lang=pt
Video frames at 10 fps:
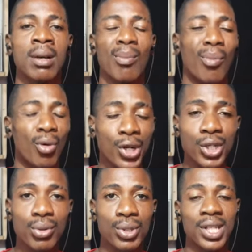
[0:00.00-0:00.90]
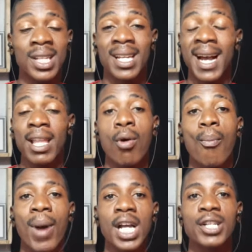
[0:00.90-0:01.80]
muitos e ganham
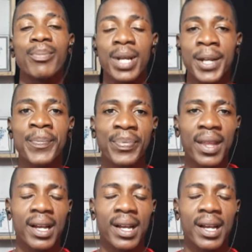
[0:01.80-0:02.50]
mais bem